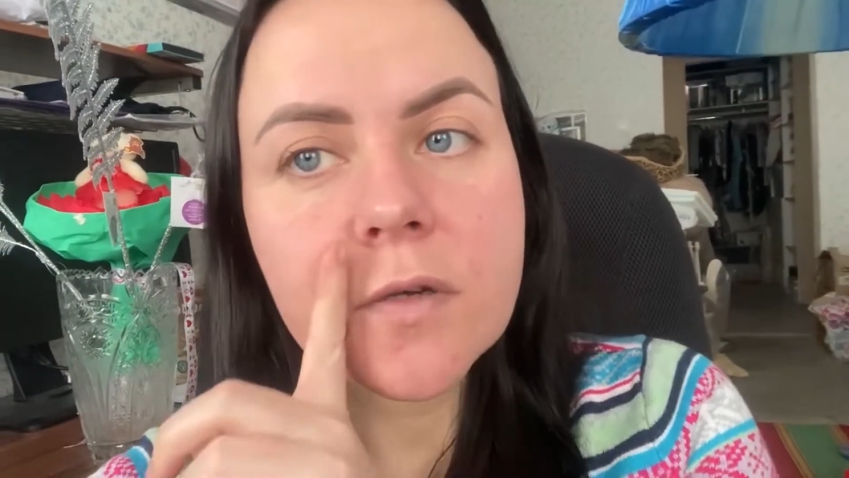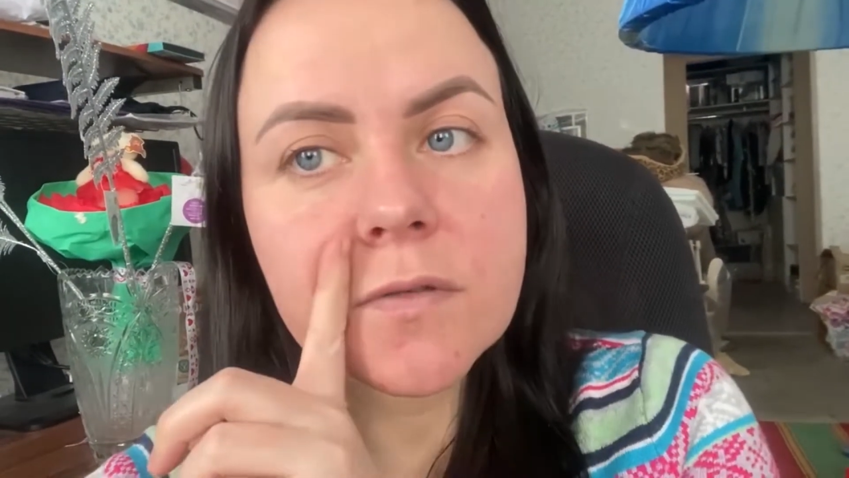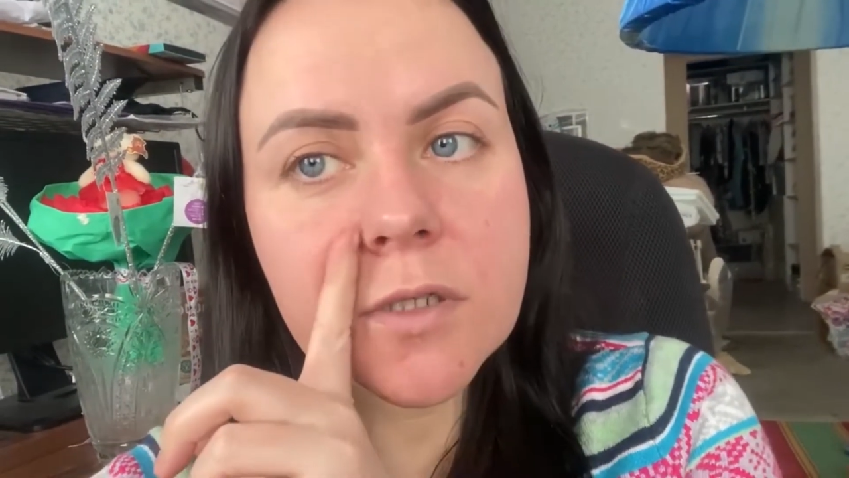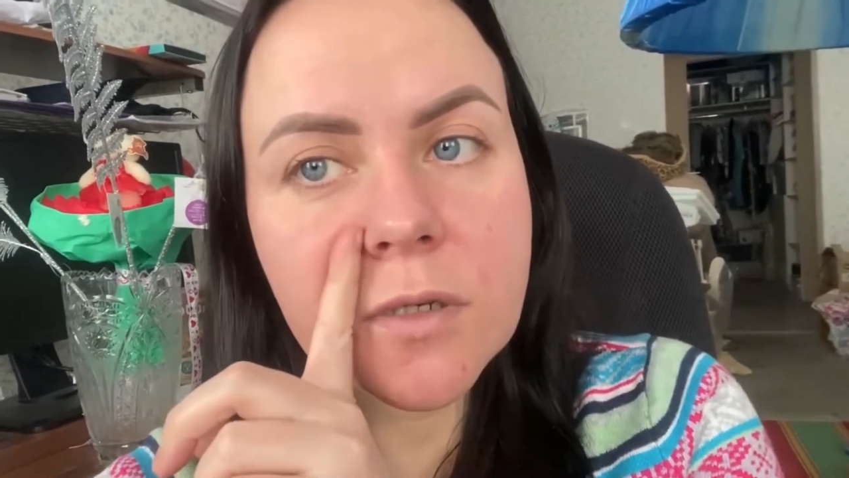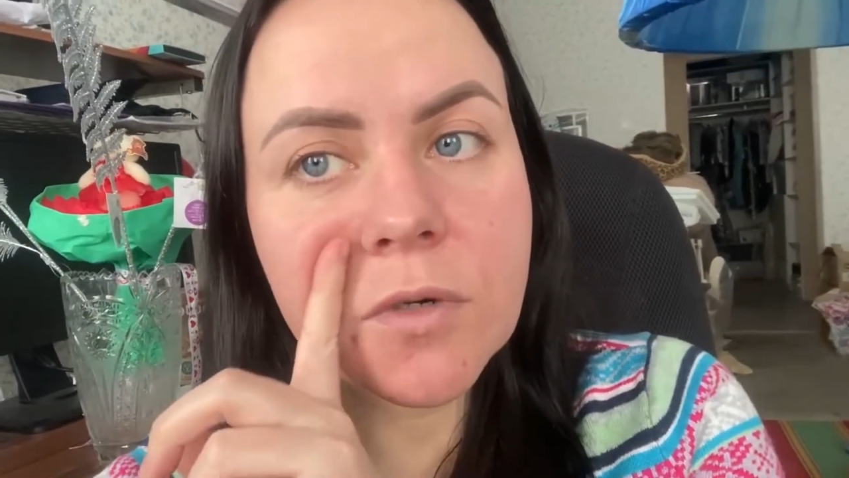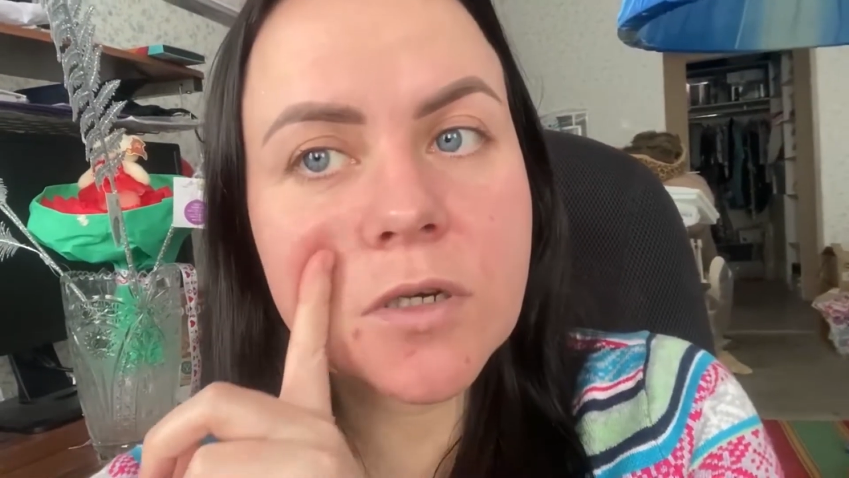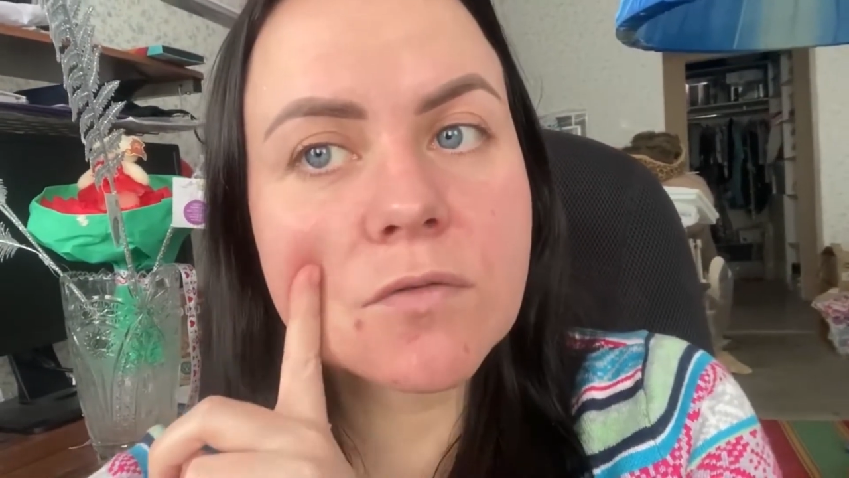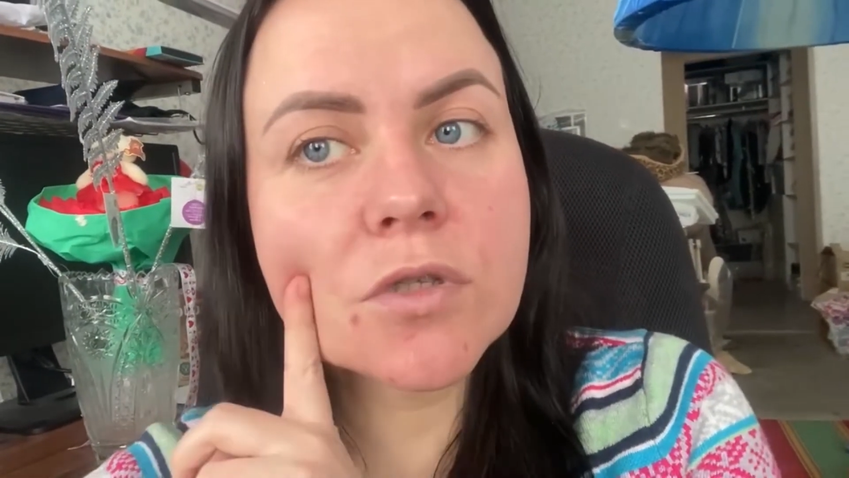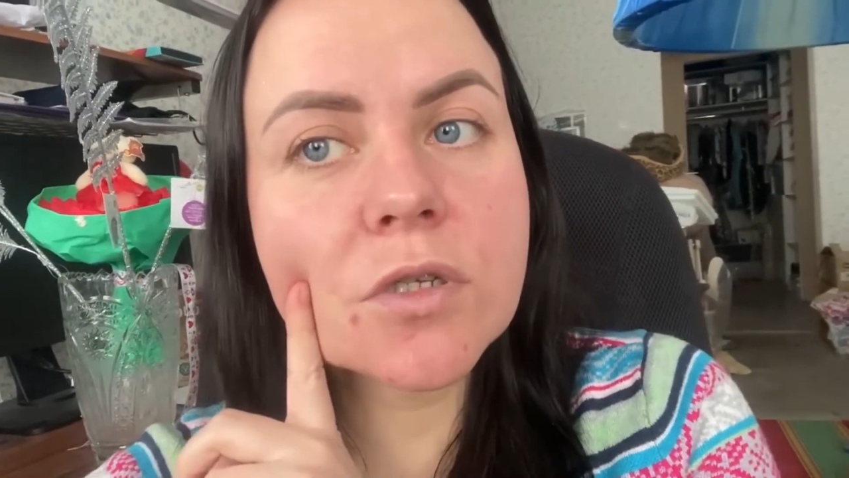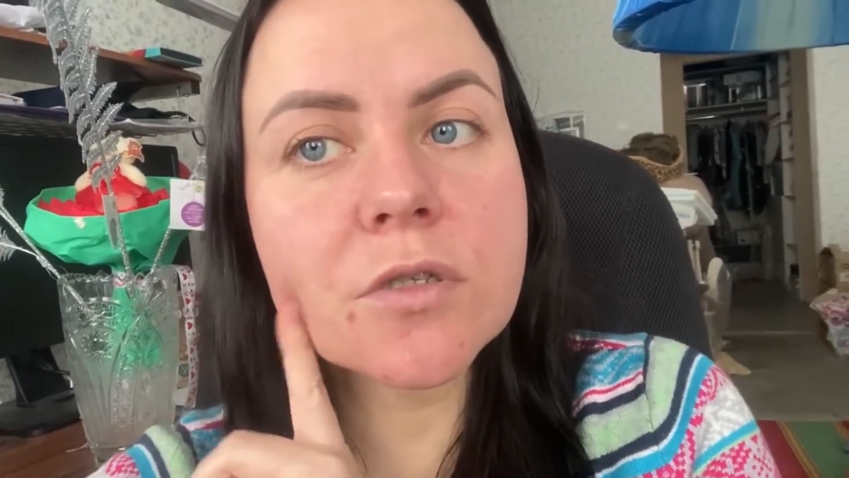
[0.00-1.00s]
Все
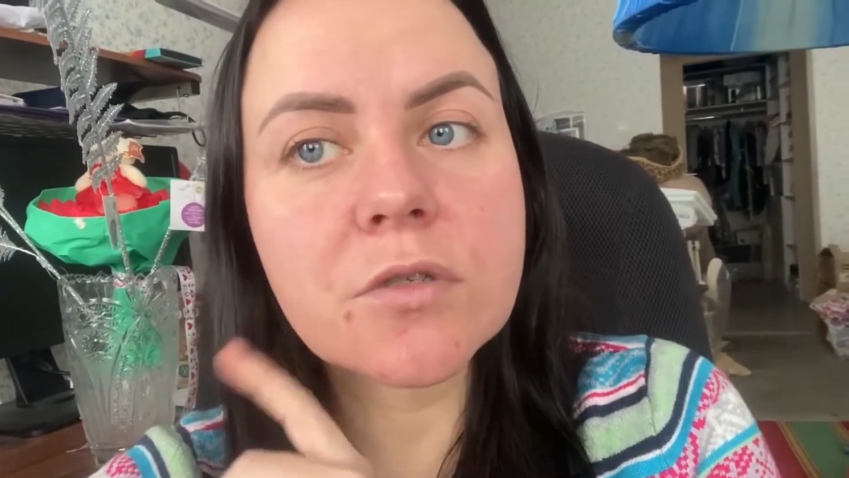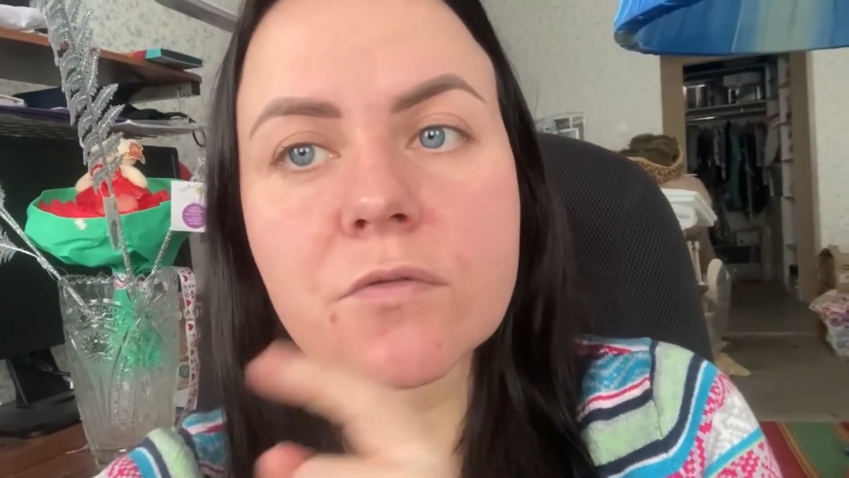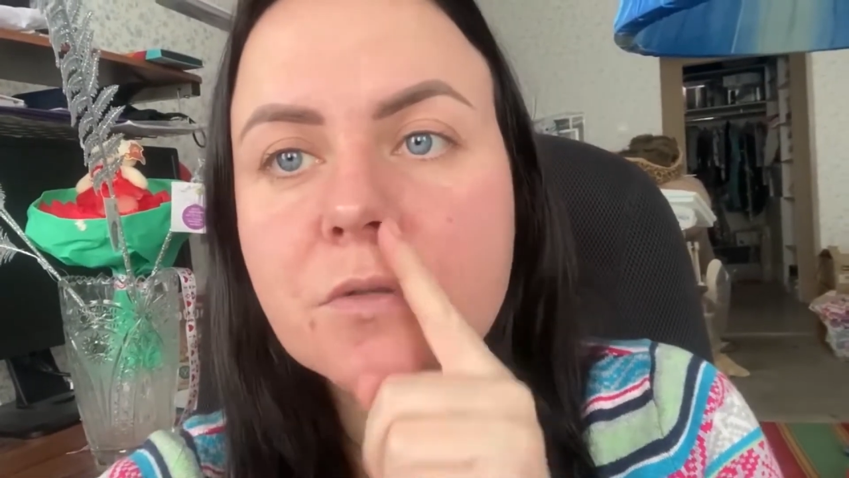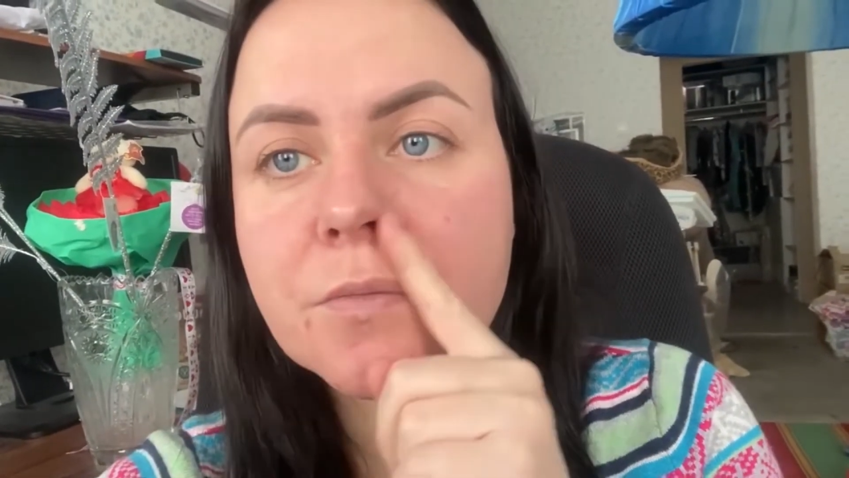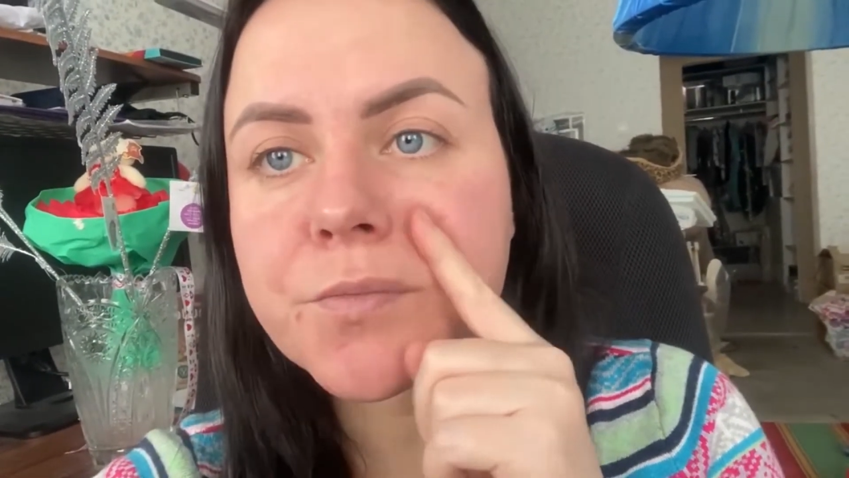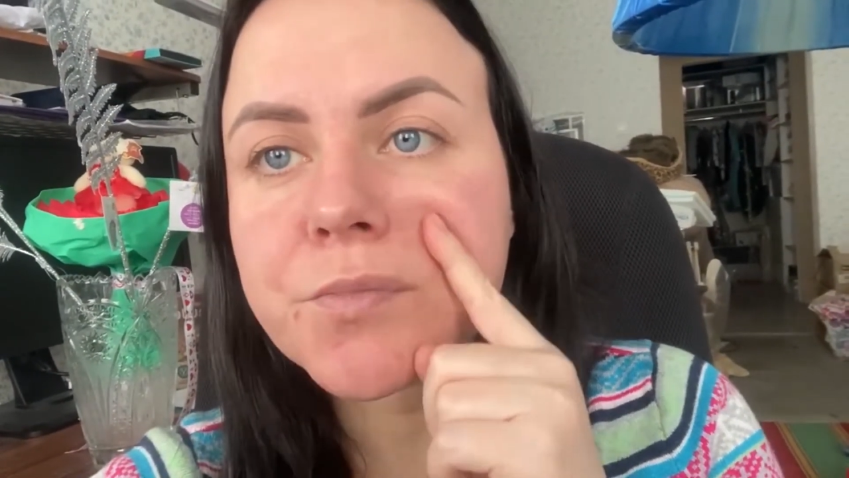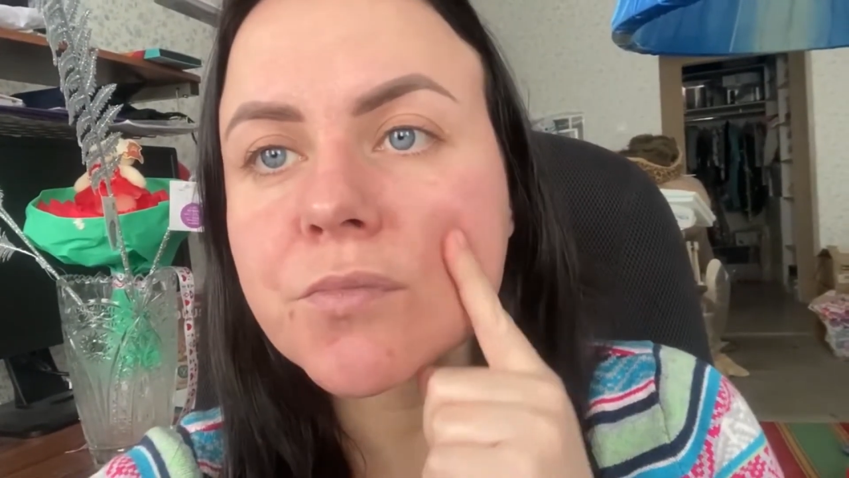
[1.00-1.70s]
мои вот эти вот,